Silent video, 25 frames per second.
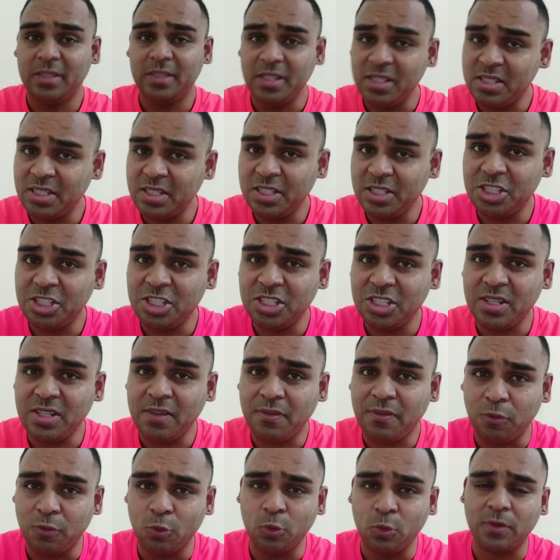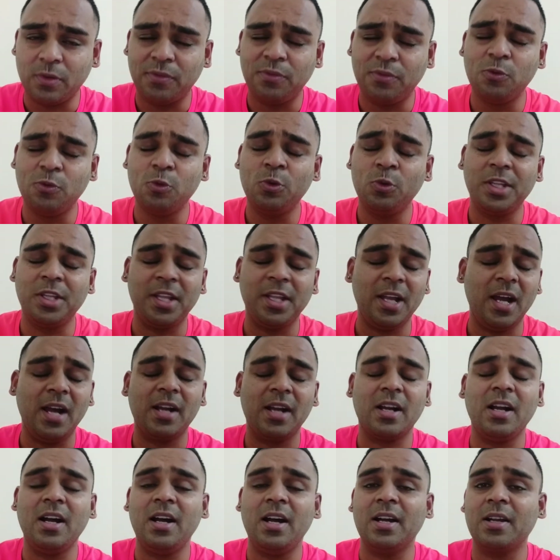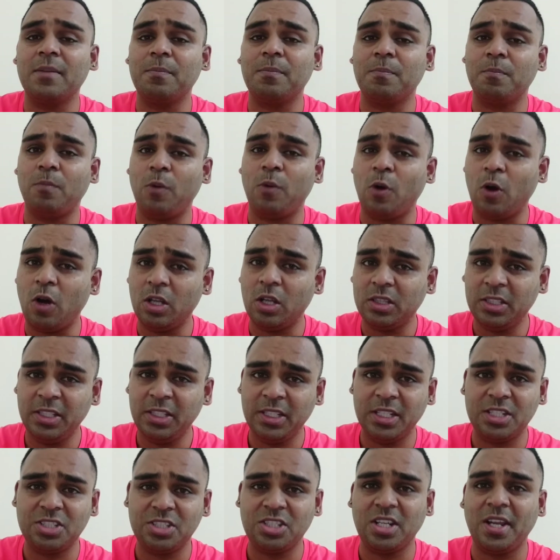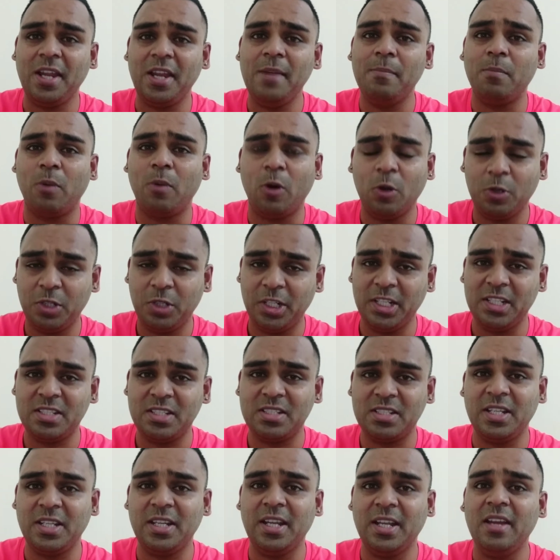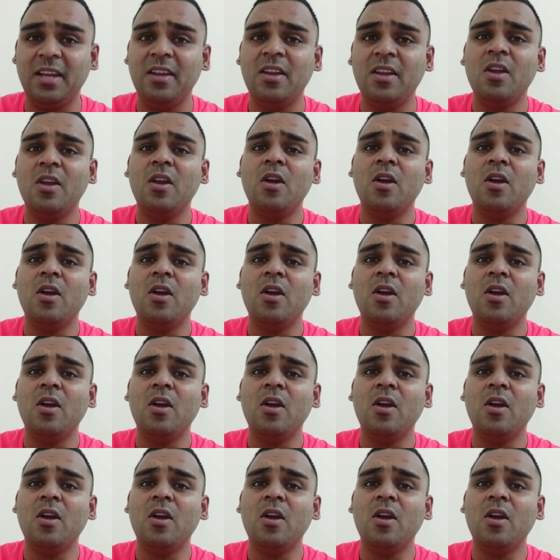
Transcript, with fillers: तीसरी चीज़ है फूड फूड यहाँ का बहुत ही अच्छा है बहुत टेस्टी है